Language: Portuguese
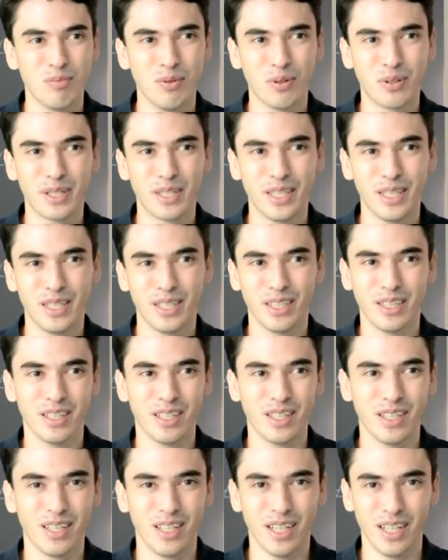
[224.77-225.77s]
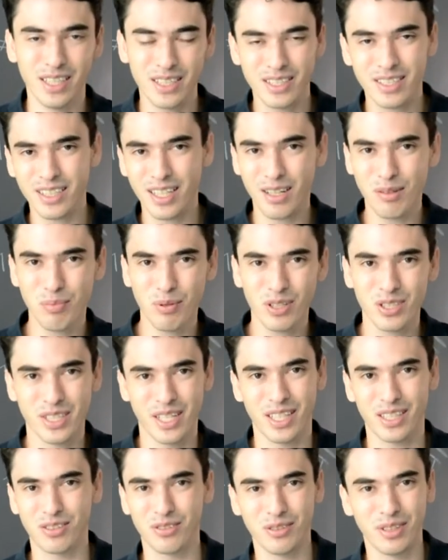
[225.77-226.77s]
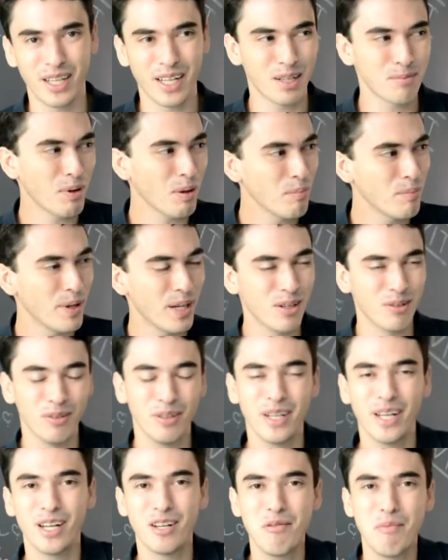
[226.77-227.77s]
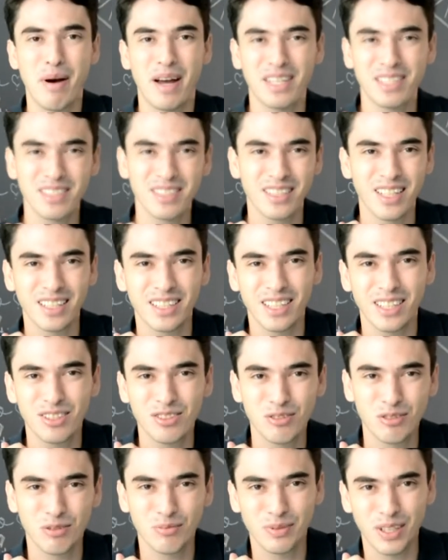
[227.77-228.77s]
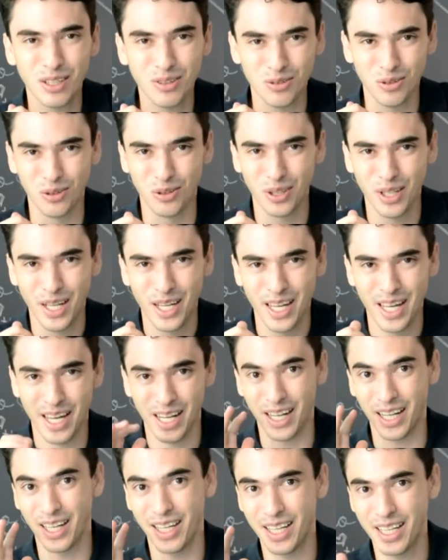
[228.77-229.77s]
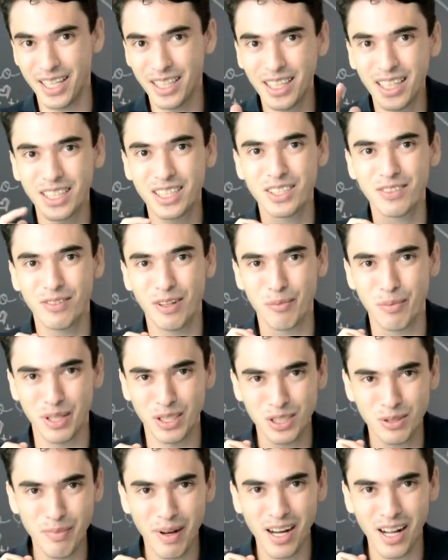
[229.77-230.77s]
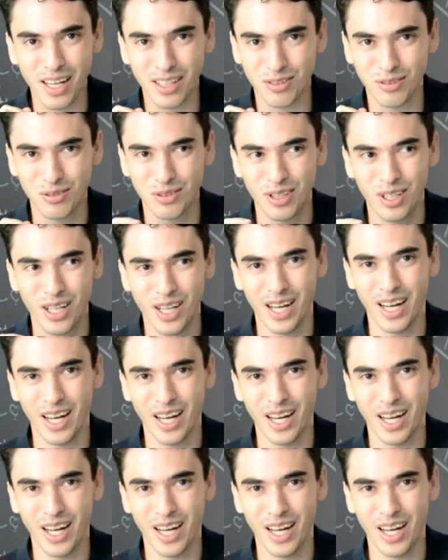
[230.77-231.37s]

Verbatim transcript: porque antes era projeto, era papel, eram imagens na tela do computador, era relativamente barato.